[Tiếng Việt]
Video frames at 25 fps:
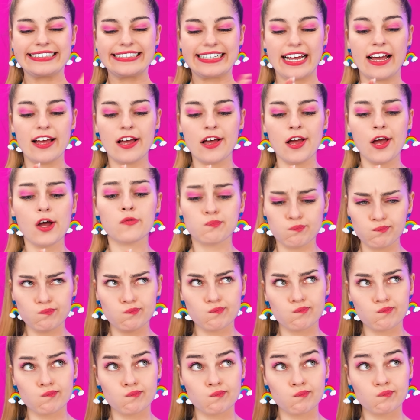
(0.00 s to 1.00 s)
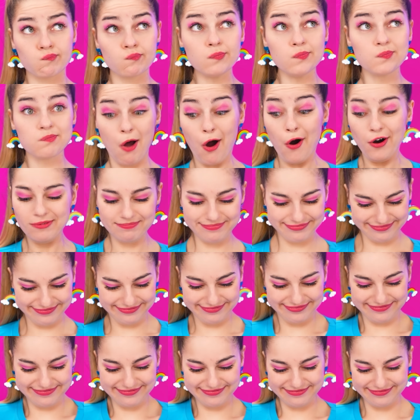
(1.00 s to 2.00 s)
Ôi, có quên mất
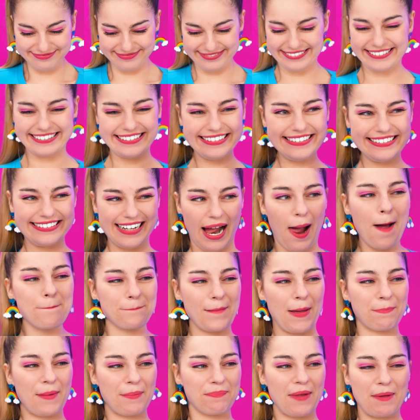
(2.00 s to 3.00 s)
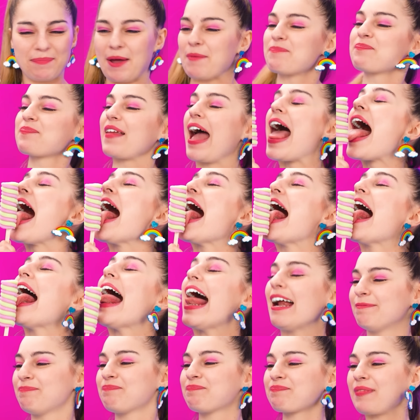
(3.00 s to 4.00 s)
Cần phải đông lạnh nó vào Nhưng mà cái
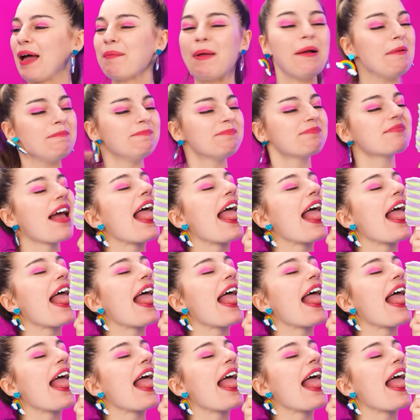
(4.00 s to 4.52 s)
này rất là đơn